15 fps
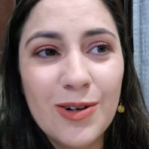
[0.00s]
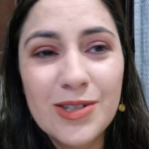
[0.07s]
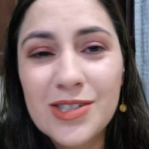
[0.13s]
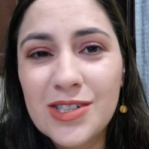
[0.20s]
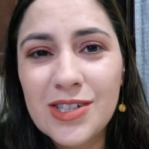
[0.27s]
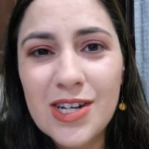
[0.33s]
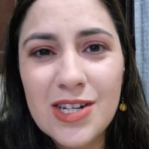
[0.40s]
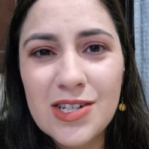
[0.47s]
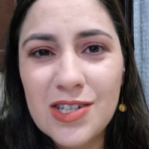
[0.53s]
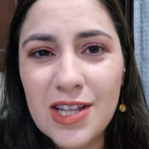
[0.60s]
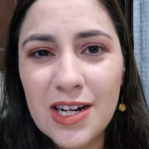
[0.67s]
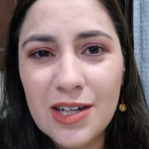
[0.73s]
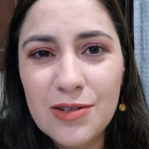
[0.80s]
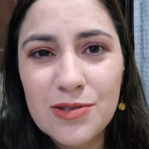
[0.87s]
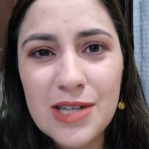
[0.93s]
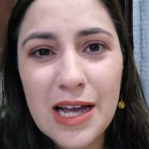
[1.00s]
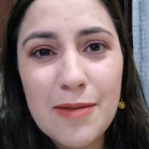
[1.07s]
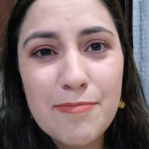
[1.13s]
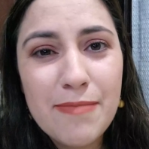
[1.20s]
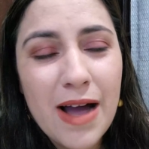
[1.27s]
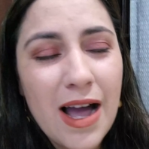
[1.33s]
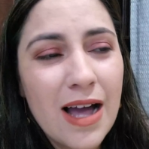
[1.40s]
hoje em dia a gente teria que
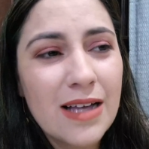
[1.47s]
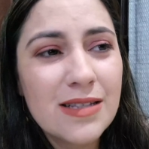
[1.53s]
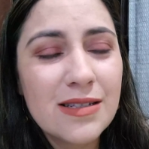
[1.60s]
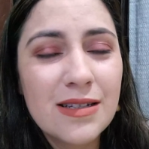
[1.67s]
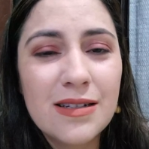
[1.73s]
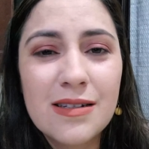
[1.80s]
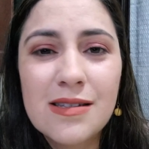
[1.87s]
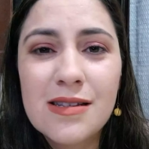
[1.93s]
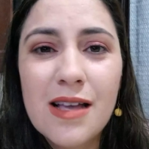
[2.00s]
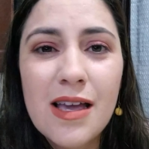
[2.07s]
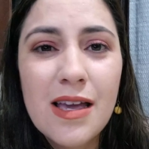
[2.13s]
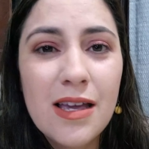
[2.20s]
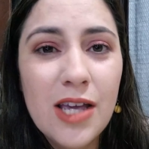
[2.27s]
usar máscaras,